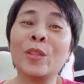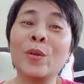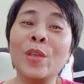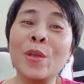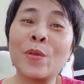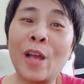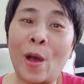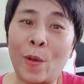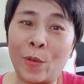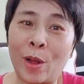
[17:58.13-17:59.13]
tôi yêu
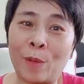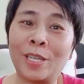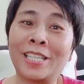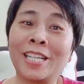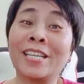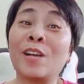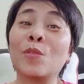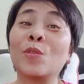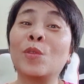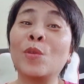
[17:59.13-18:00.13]
cầu đọc được tin
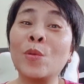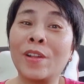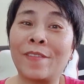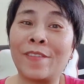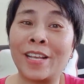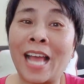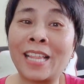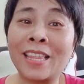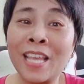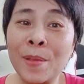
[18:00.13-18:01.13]
nhắn của tôi là phải thả
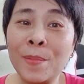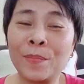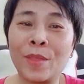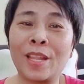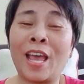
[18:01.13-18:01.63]
tim